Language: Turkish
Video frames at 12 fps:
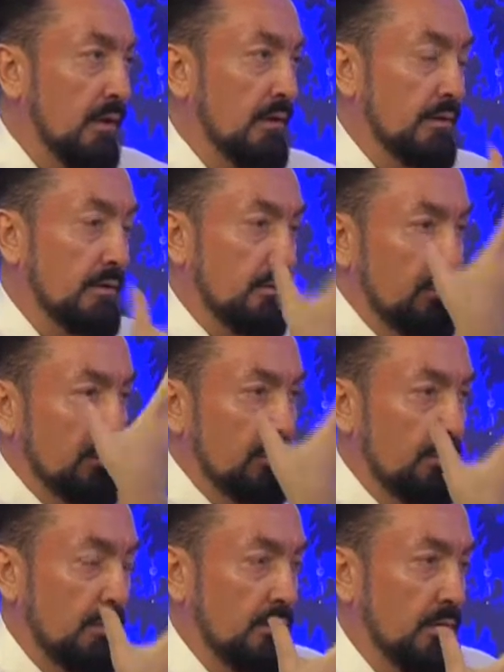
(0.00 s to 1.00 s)
Sırf yüzü
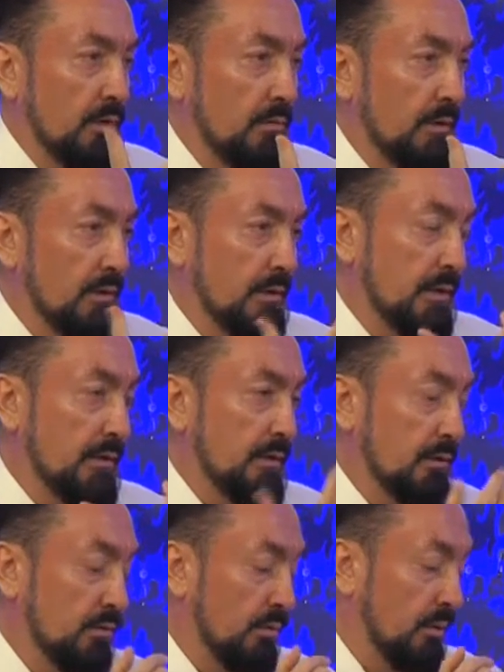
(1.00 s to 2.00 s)
de görülebilir, sesi
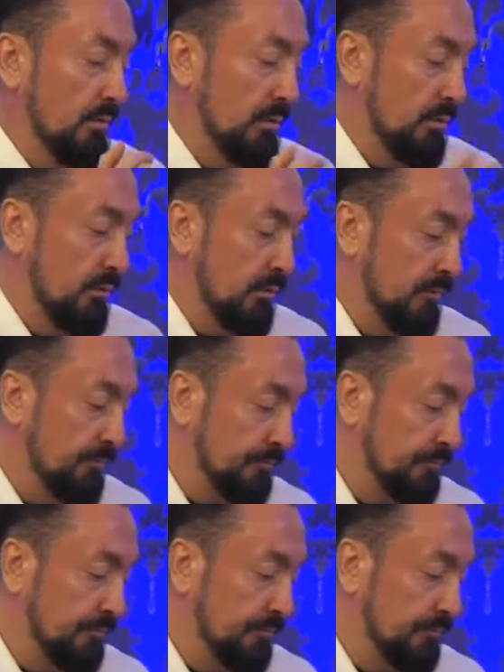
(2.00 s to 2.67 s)
de duyulabilir diyor.